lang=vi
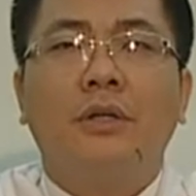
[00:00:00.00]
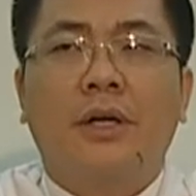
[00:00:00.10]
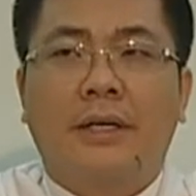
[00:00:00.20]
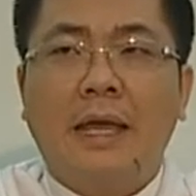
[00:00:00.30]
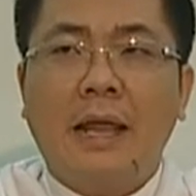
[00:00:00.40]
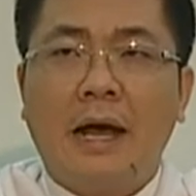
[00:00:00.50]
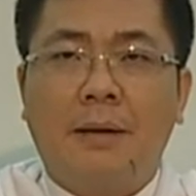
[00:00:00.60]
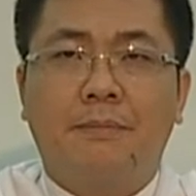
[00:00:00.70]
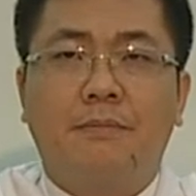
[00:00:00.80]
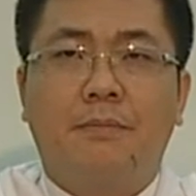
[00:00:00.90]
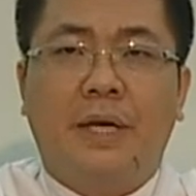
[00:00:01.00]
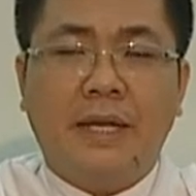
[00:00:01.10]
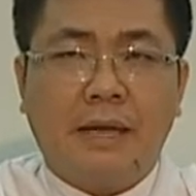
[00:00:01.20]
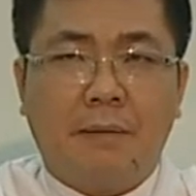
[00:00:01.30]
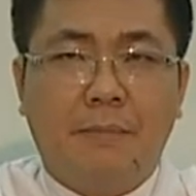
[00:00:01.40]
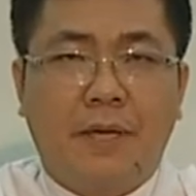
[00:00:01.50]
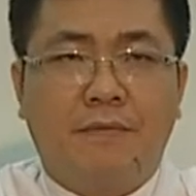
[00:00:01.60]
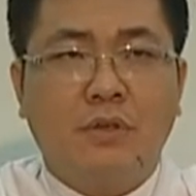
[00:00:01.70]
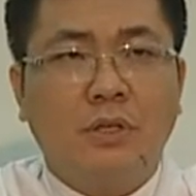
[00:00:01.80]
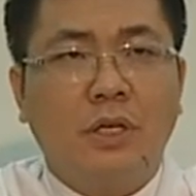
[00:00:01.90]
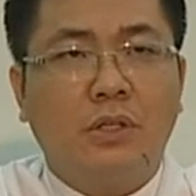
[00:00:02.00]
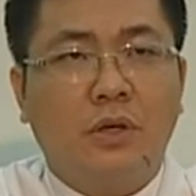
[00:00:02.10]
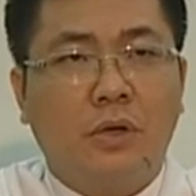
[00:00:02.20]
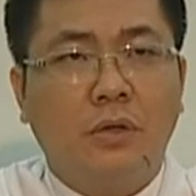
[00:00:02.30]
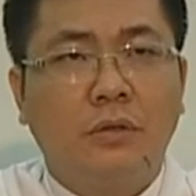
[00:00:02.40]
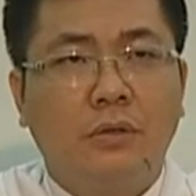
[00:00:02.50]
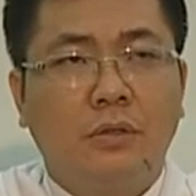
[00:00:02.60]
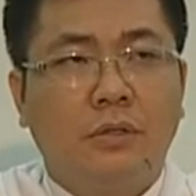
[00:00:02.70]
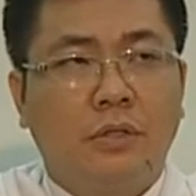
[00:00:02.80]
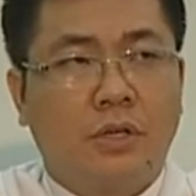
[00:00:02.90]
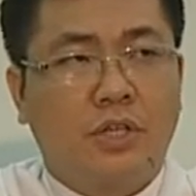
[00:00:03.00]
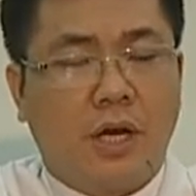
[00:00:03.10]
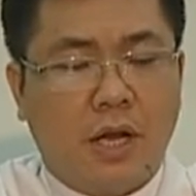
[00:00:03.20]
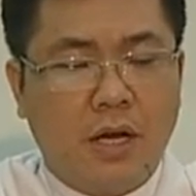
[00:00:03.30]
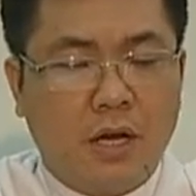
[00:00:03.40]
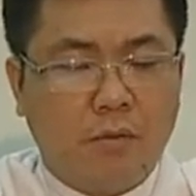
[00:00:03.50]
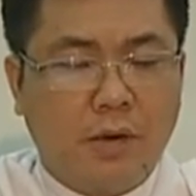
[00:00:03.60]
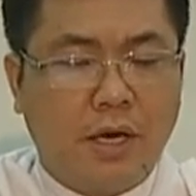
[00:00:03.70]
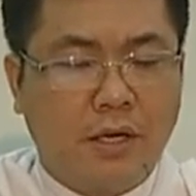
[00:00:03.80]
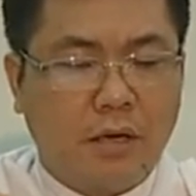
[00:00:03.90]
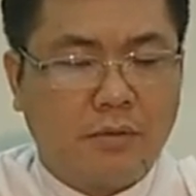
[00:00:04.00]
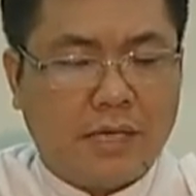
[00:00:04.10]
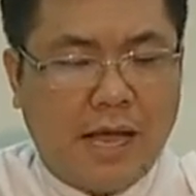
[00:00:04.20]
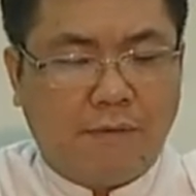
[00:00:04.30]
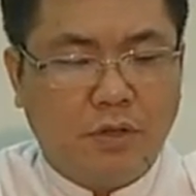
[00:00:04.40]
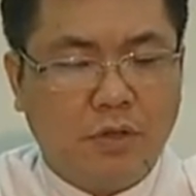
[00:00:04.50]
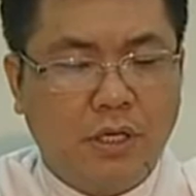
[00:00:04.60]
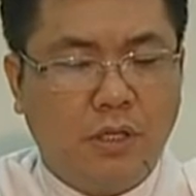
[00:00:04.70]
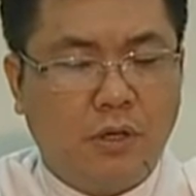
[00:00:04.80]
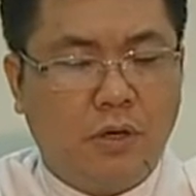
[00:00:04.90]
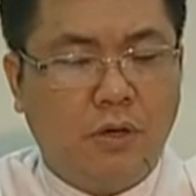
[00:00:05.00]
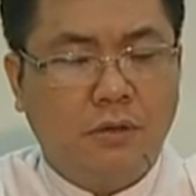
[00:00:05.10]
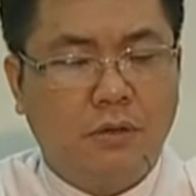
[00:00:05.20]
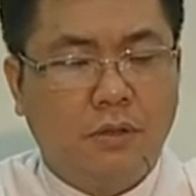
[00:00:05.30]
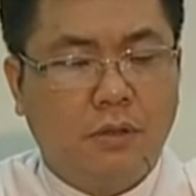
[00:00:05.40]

được kết hợp một cách đặc biệt với Chúa Kitô được trở nên đồng hình đồng dạng với Chúa Kitô